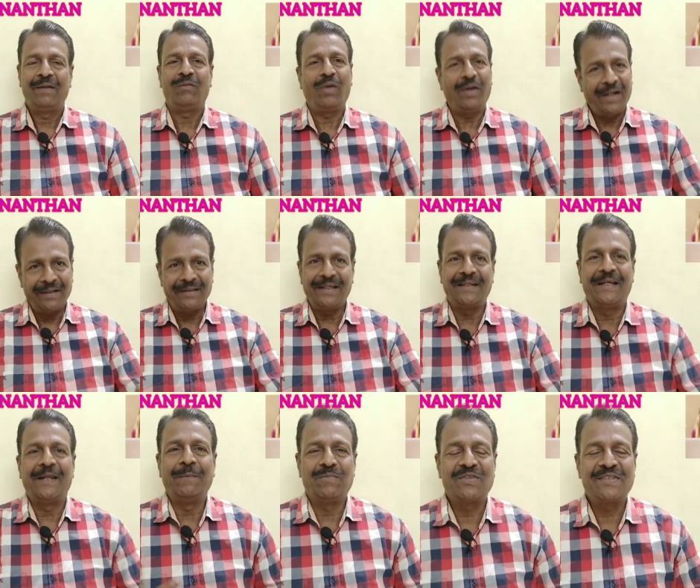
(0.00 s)
வாட் ஆர் த
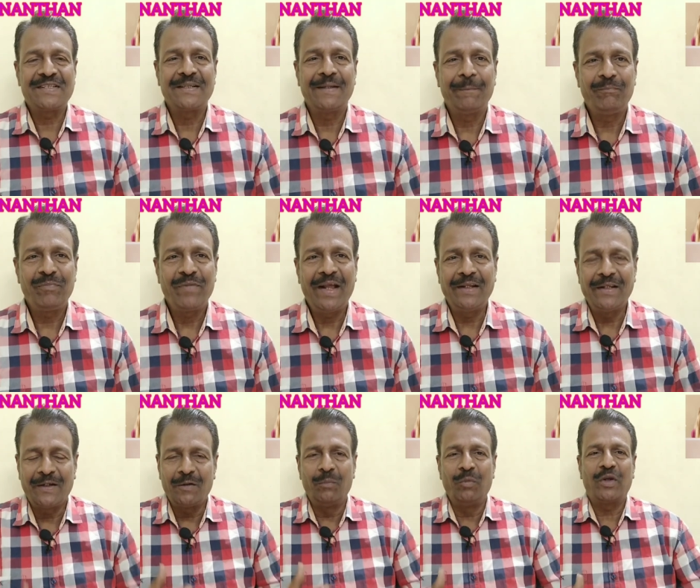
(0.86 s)
டிப்ஸ்
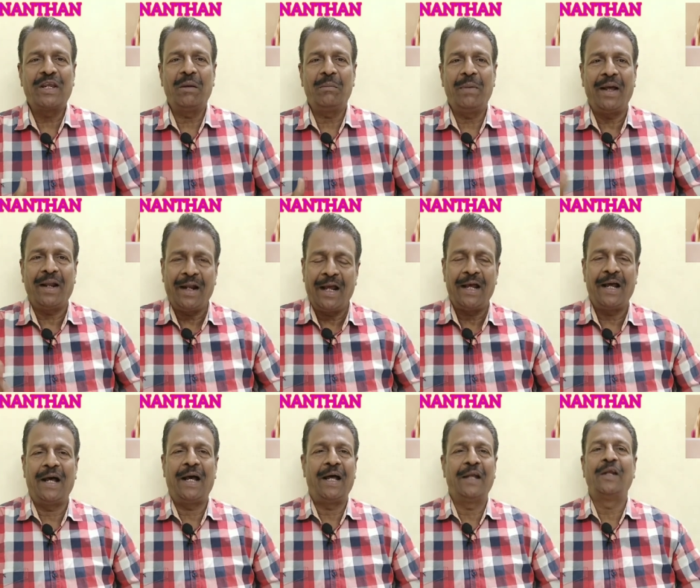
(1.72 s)
அதுக்கு முக்கியமான
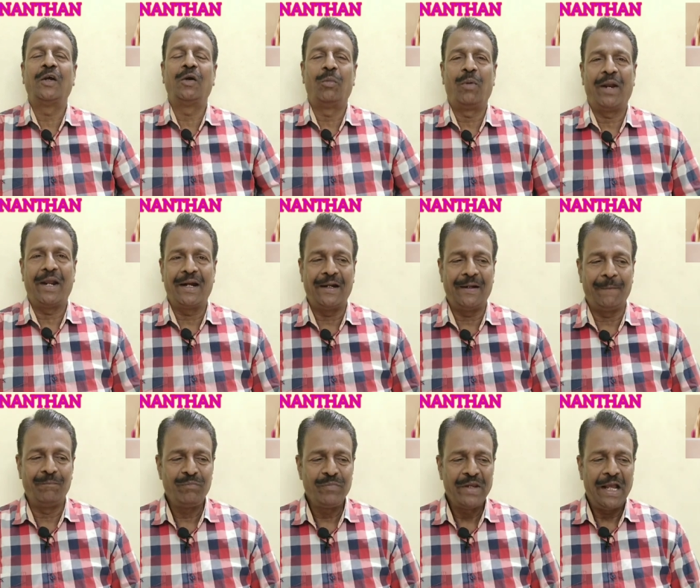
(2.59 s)
அணுகுமுறைகள்
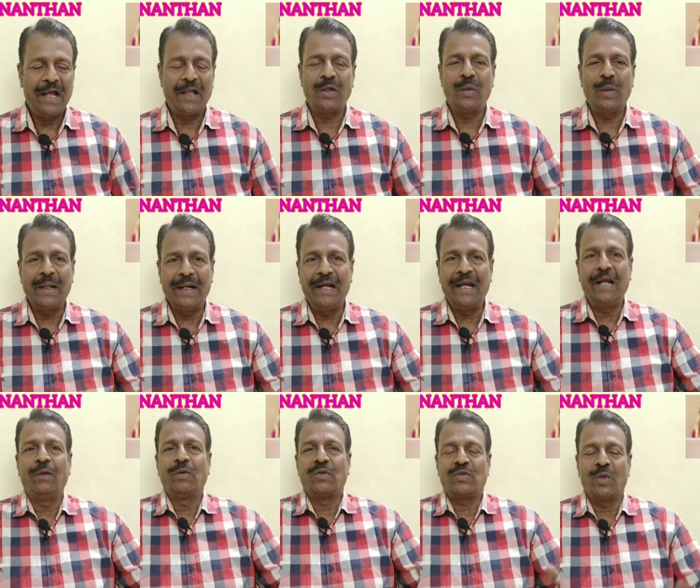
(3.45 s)
அதனுடைய
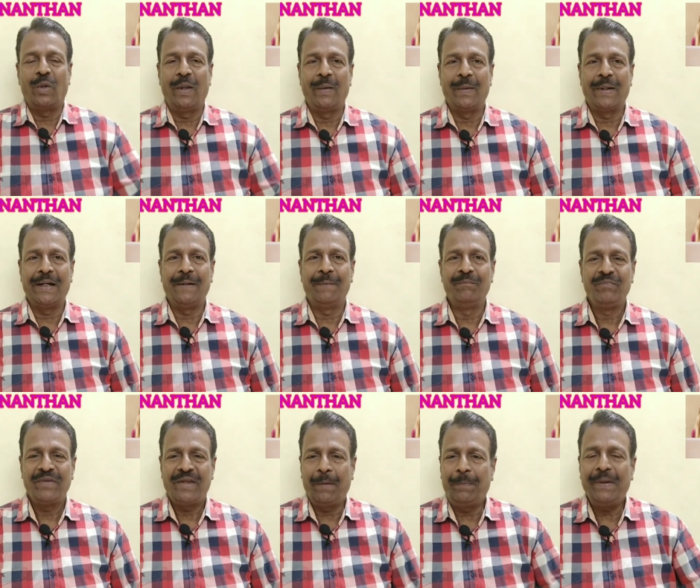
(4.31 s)
நெளிவு சுழிவுகள்
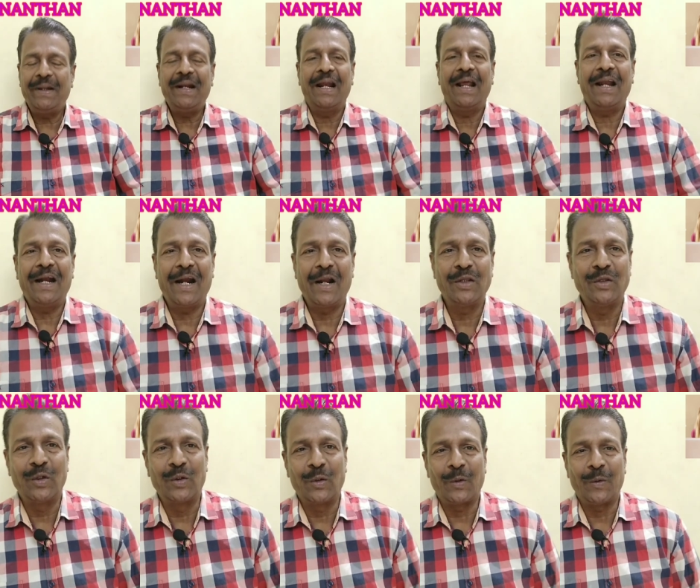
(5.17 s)
எப்படிலாம்
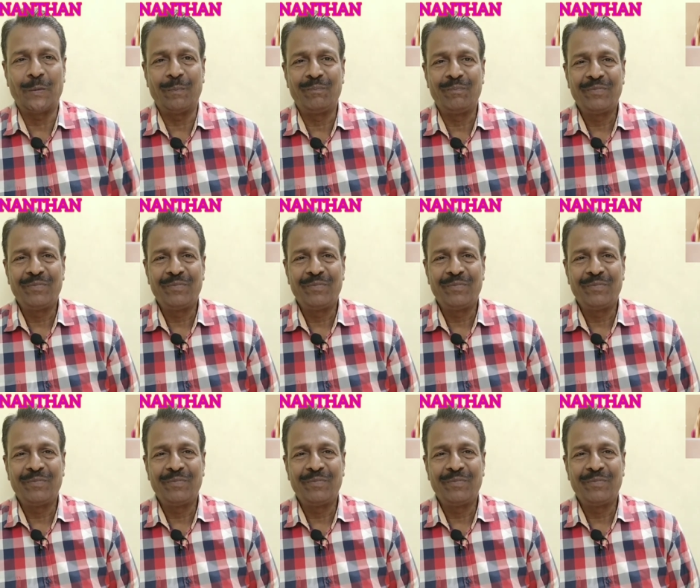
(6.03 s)
நடந்துக்கணும்